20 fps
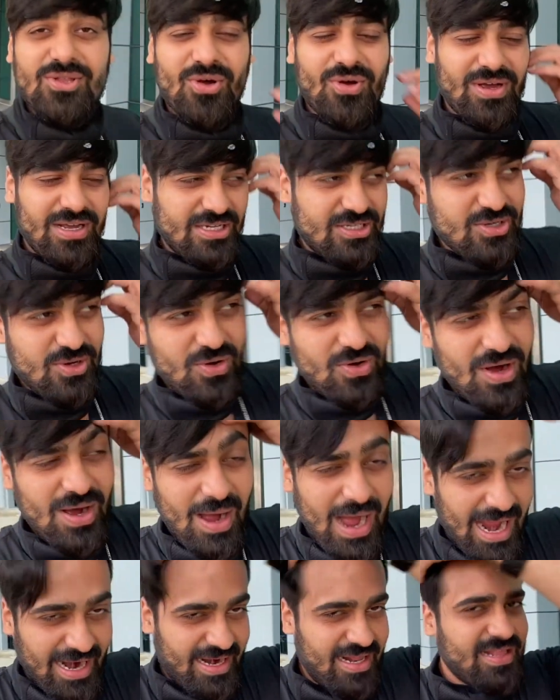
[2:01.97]
तो इसको
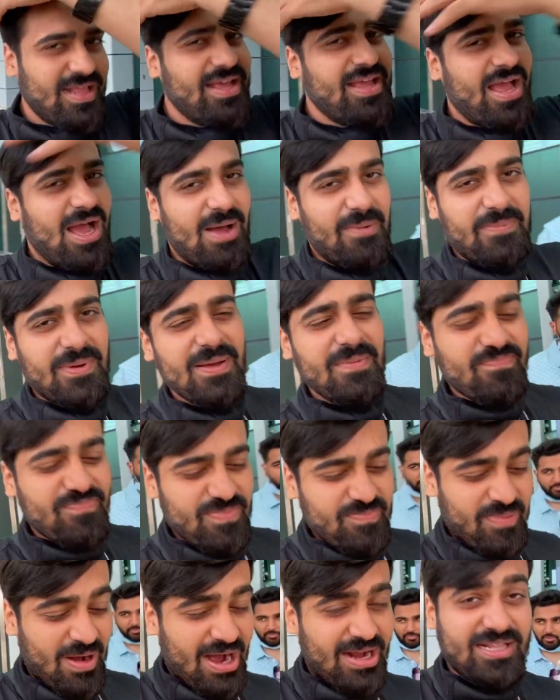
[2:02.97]
आना था यहाँ पे
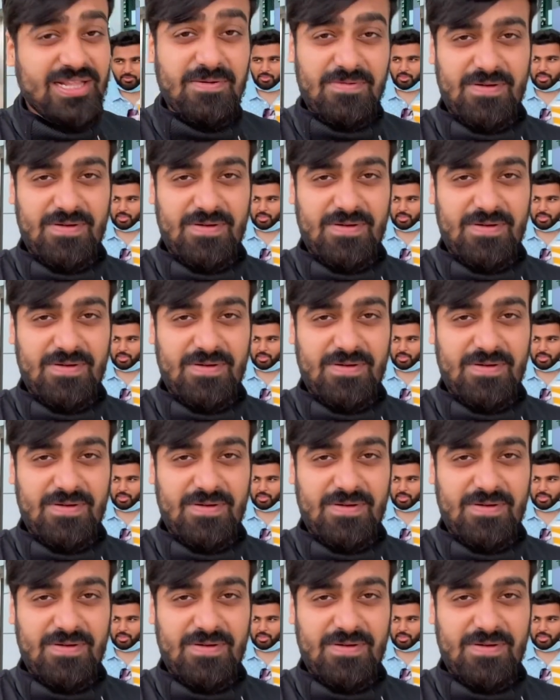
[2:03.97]
भागते